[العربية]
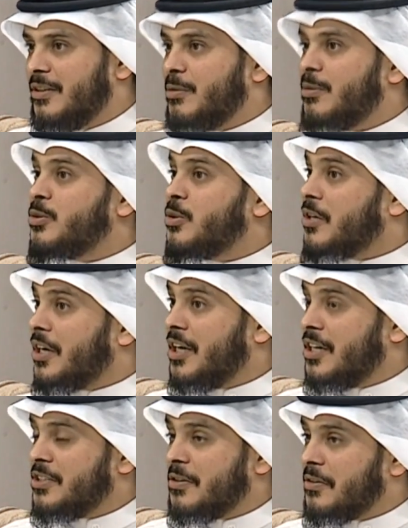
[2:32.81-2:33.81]
ممكن تكون
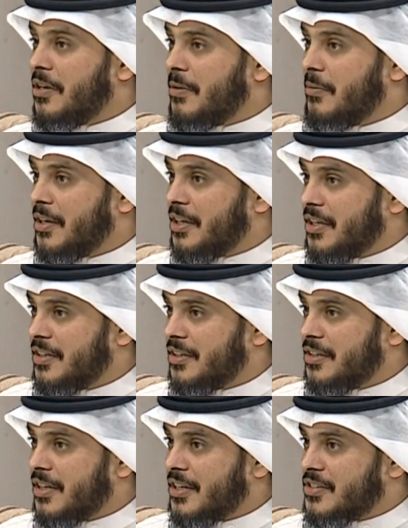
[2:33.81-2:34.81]
قناه تنقل اخبار غير
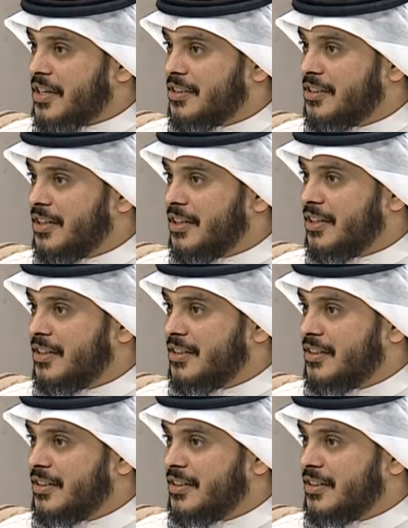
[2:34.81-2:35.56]
غير صحيحه